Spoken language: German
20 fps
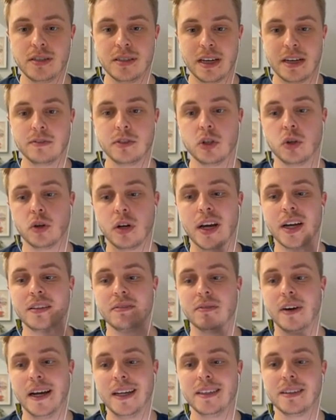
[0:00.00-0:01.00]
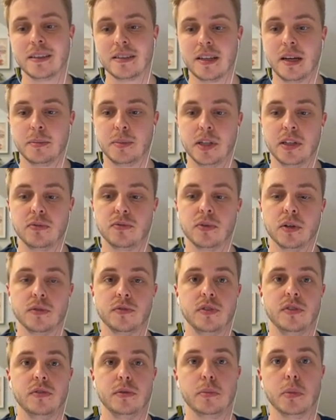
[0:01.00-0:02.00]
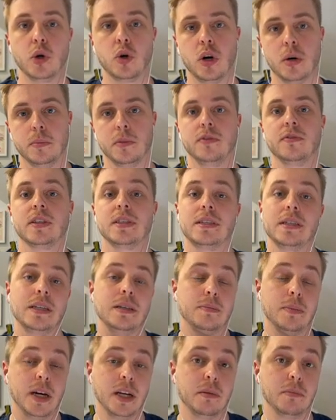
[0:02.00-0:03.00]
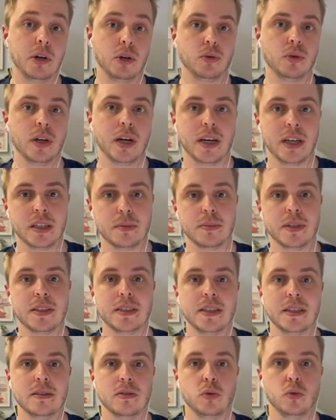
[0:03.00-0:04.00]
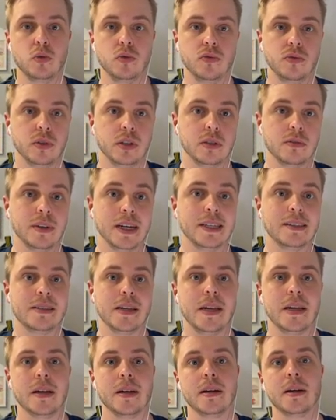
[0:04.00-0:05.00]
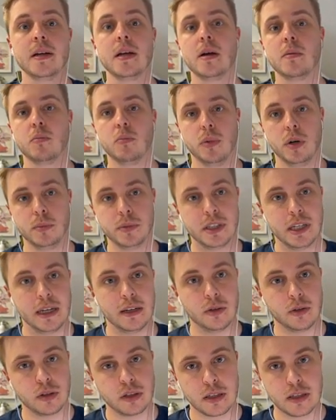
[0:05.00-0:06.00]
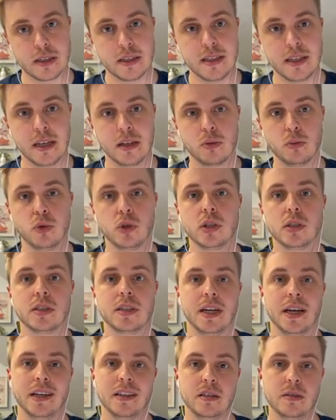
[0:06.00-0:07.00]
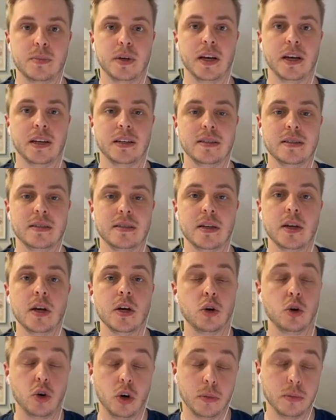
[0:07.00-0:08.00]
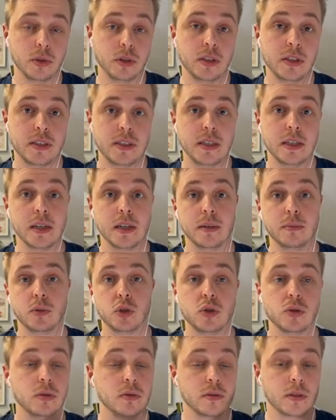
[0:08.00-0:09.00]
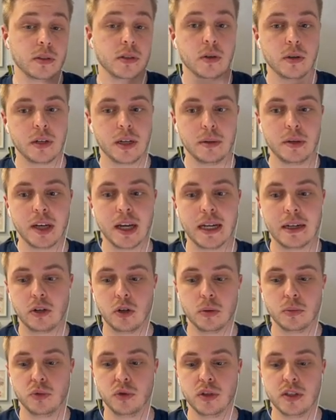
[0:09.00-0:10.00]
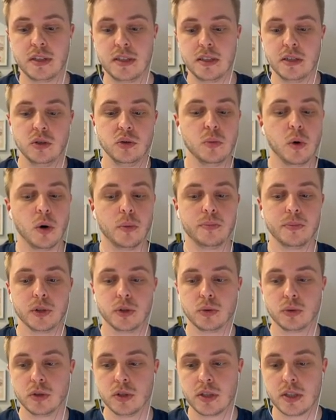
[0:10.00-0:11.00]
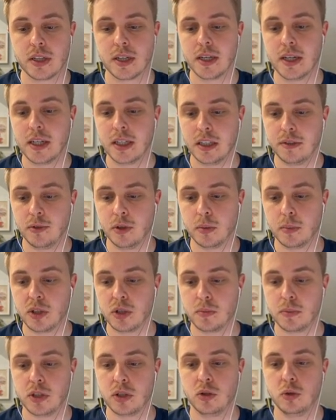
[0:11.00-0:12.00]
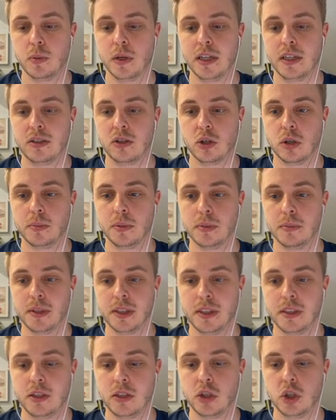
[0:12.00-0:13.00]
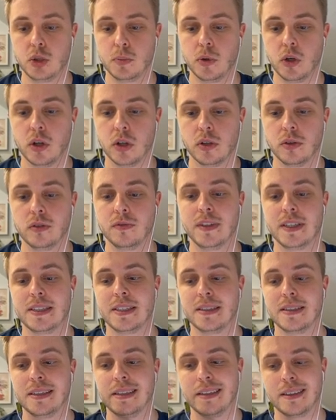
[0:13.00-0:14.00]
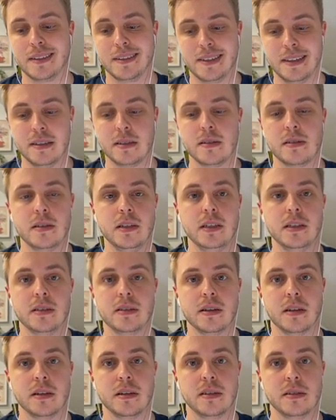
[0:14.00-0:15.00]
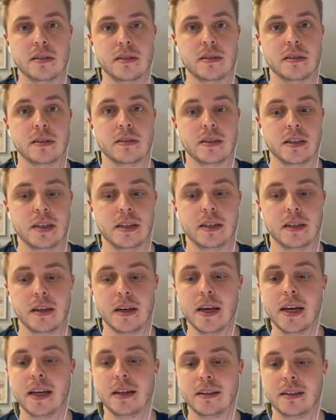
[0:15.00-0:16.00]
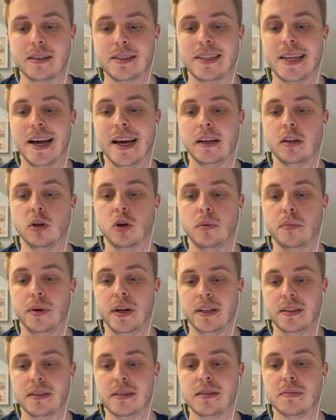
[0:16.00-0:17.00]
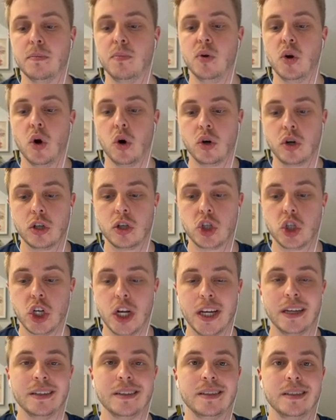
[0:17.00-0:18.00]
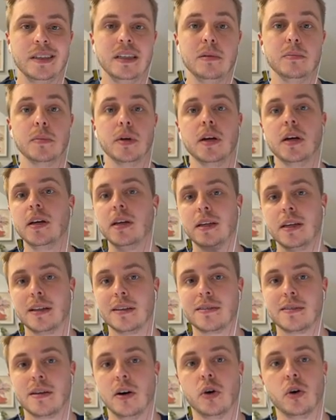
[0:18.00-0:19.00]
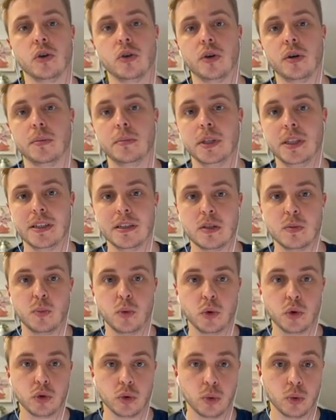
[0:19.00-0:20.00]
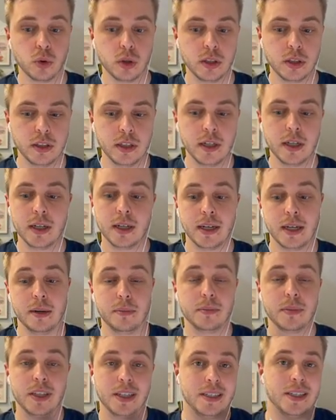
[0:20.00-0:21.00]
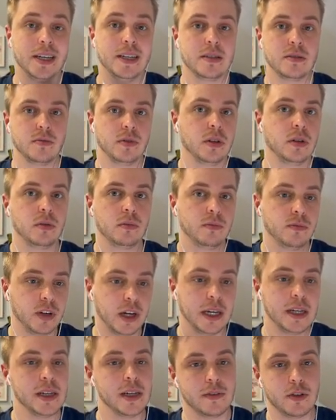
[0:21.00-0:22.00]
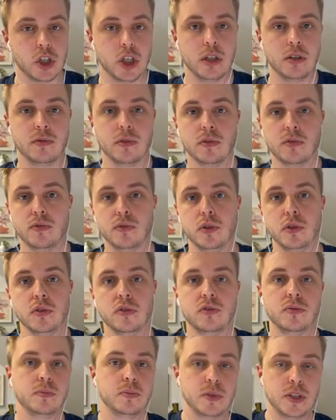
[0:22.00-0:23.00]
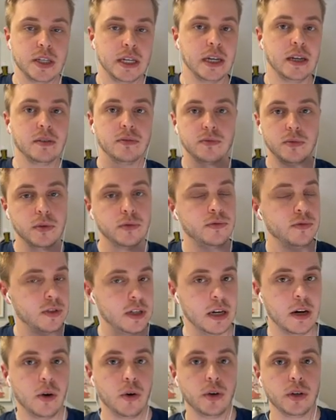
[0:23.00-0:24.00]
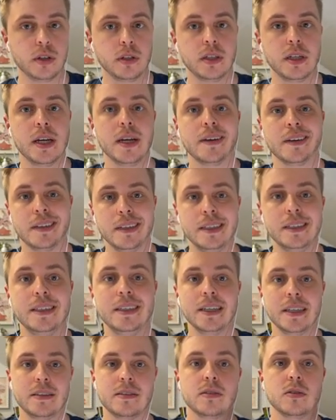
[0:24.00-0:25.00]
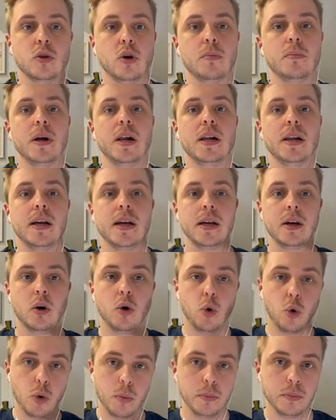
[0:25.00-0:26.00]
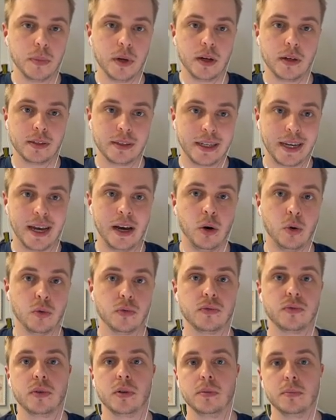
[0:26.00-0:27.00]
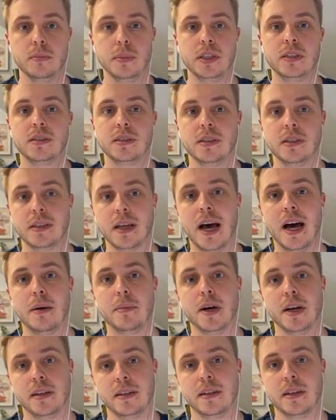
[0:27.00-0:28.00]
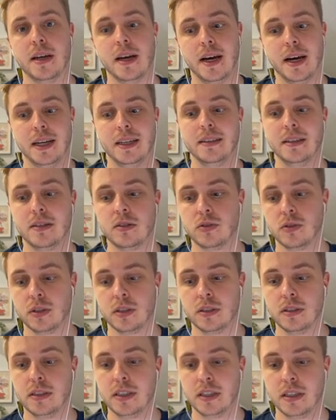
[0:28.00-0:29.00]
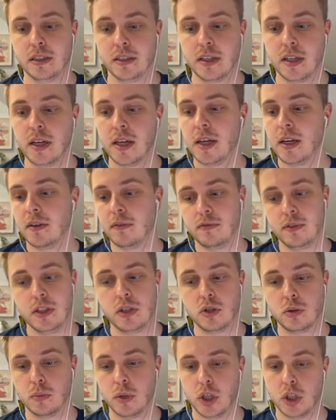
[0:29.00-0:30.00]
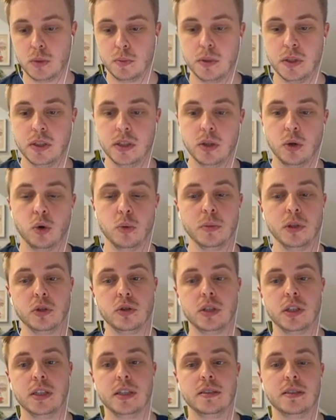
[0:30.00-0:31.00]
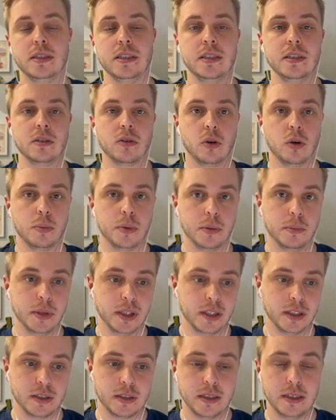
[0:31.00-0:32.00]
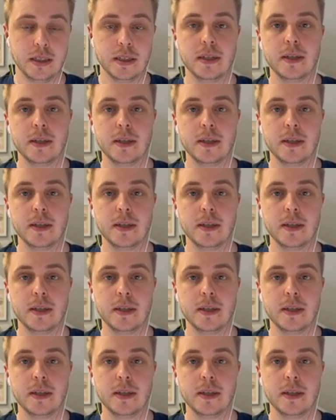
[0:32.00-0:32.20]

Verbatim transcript: haben wir noch ein weiteres Update von Vivi bekommen, was ich meiner Meinung nach erstmal sehr, sehr gut finde, weil sie hier momentan auch sehr gut Transparenz kommunizieren, beziehungsweise auch generell kommunizieren überhaupt mit uns. Hier wird nochmal so ein bisschen über Interoperability gesprochen und was das Interessanteste hier daran ist tatsächlich, dass sie ein komplettes Blockchain-Team jetzt auch noch mit ins Boot holen. Ähm, das heißt, wir reden da wahrscheinlich von 5, 10, 15 Leuten, die jetzt nochmal obendrauf mitarbeiten an solchen Dingen wie zum Beispiel Omi-Utility, Interoperability.